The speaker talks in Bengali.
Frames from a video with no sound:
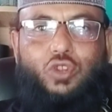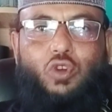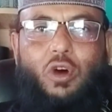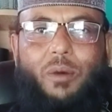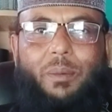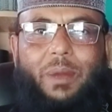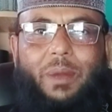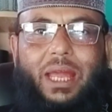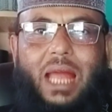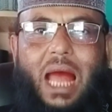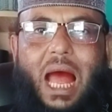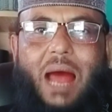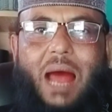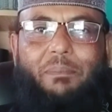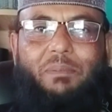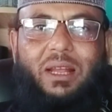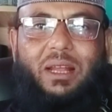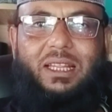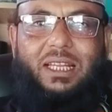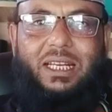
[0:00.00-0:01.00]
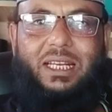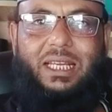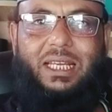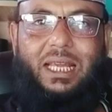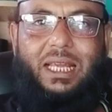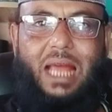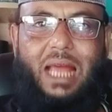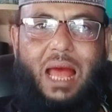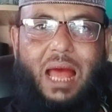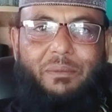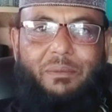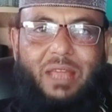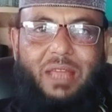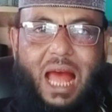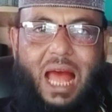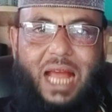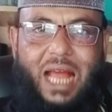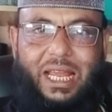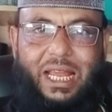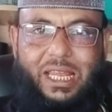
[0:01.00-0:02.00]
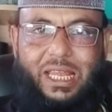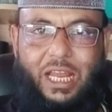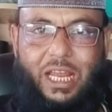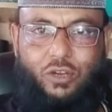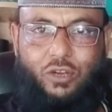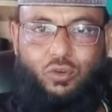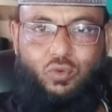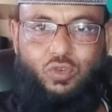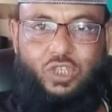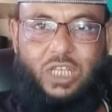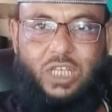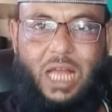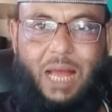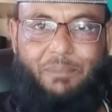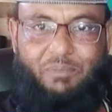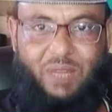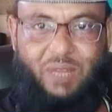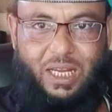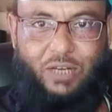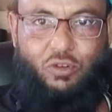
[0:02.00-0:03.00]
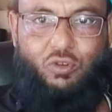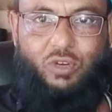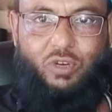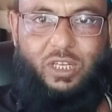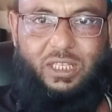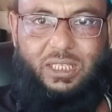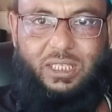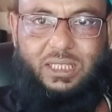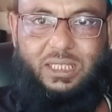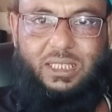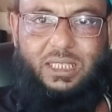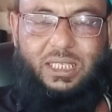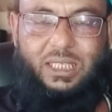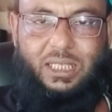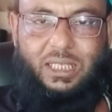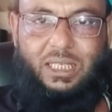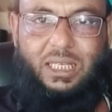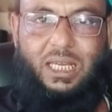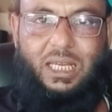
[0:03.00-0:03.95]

তবে আপনাদেরকে আমি আগেই একটু সাবধান করে দিচ্ছি